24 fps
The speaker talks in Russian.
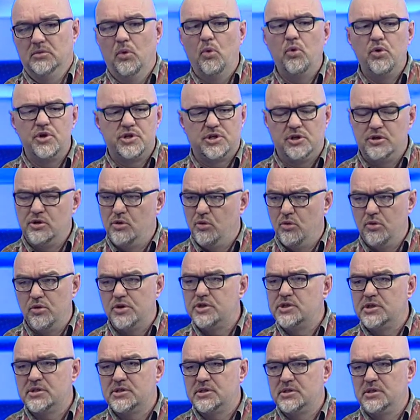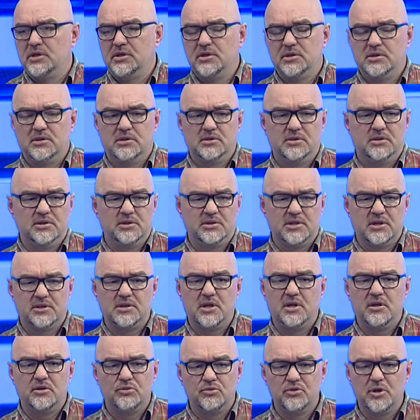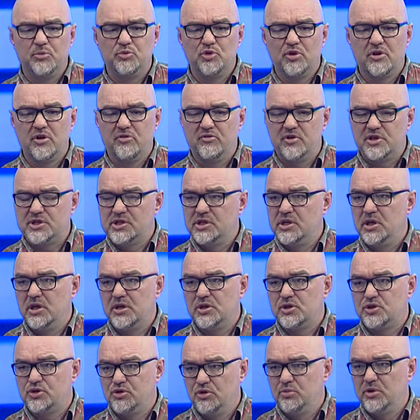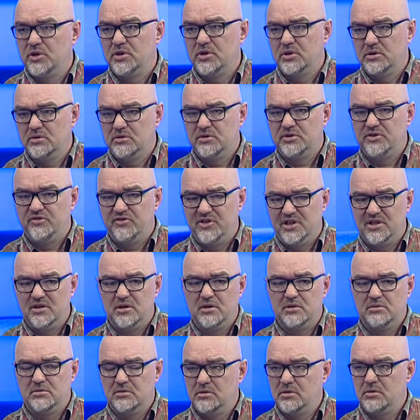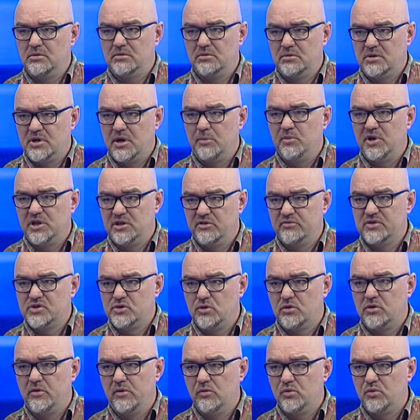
очень хочется и, и так далее. Но намного важнее, чтобы две команда высокого